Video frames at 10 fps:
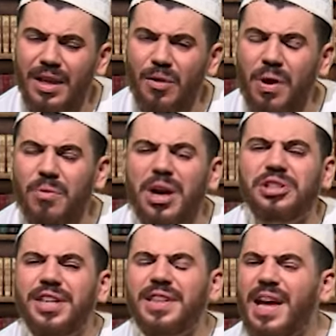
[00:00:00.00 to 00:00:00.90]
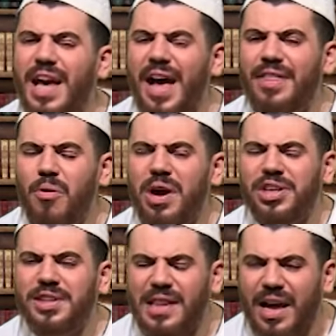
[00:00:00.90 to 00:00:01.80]
واش يطلق هذا
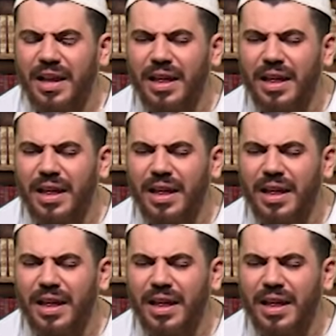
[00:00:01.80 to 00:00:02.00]
واش يطلق